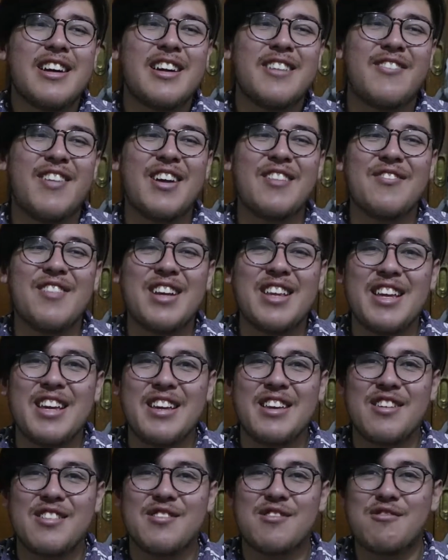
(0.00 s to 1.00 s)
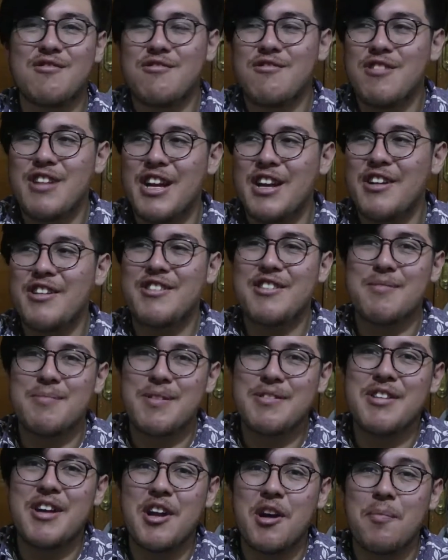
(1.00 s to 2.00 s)
Batman es culero y
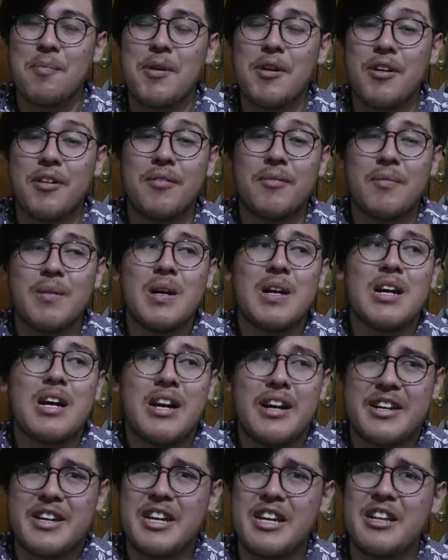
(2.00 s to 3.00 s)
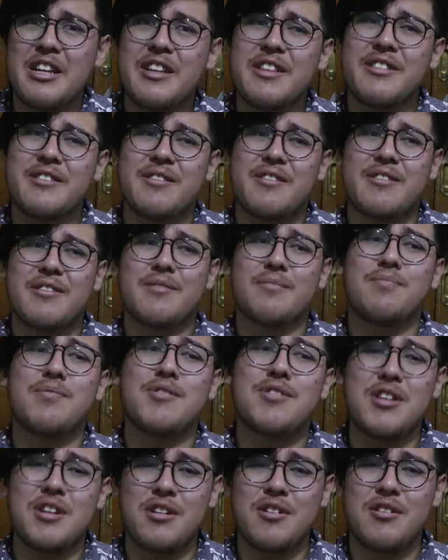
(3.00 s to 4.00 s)
siempre serio, pero aquí
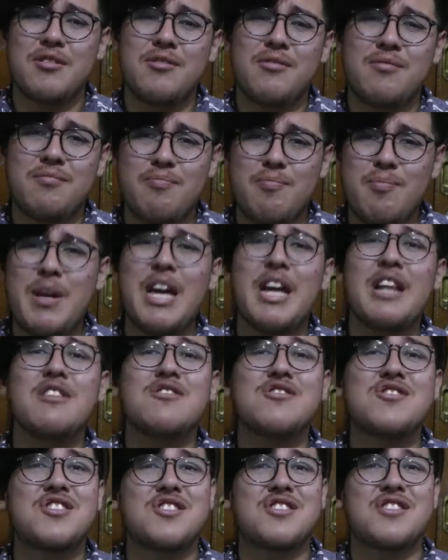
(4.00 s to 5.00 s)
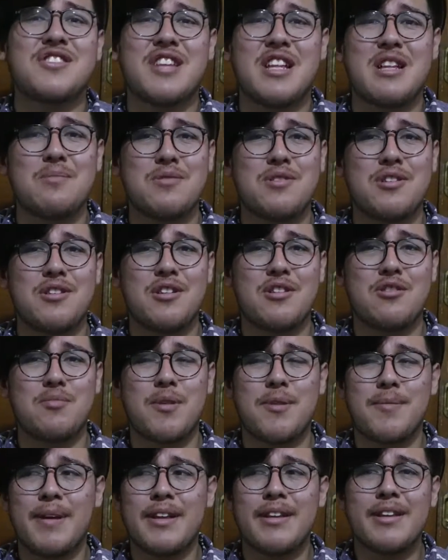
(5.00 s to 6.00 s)
pusieron bien los chistes que le pusieron a
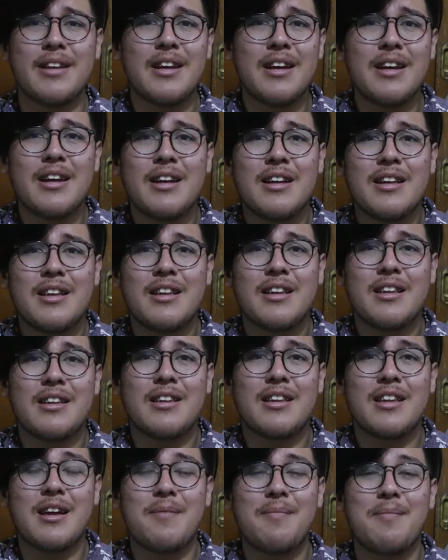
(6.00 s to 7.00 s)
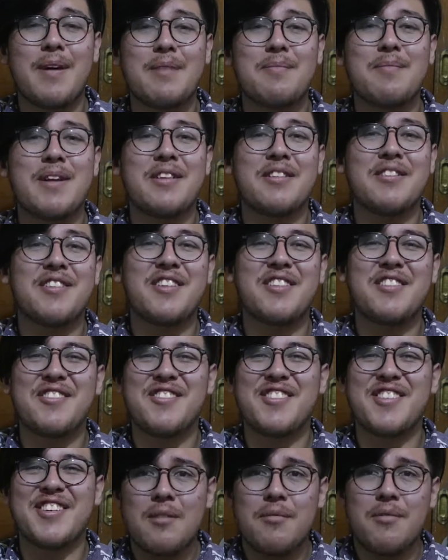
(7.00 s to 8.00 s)
Superman. A Batman. A Batman, lo siento
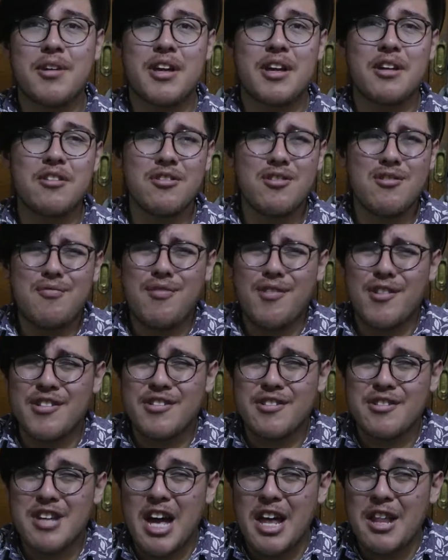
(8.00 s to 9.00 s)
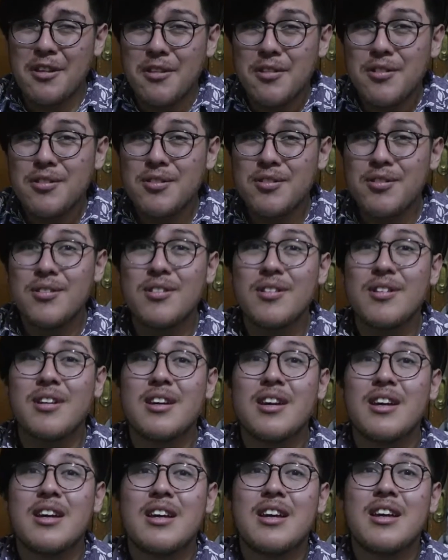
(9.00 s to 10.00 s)
chico. Porque no son forzados,
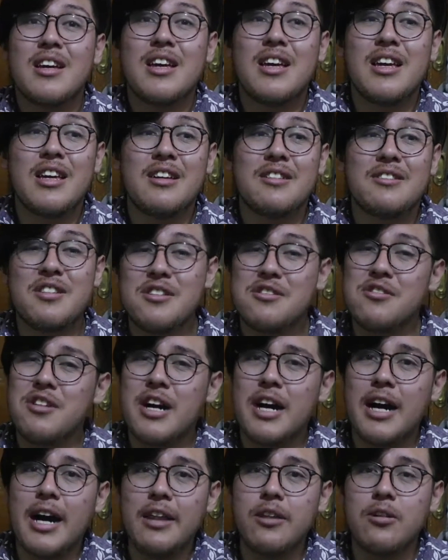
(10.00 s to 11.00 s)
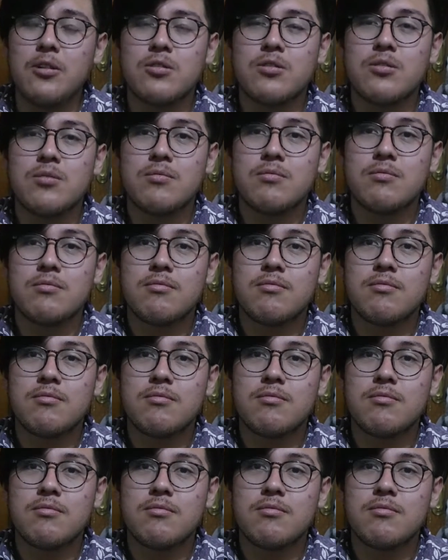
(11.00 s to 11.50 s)
y sí son cagados.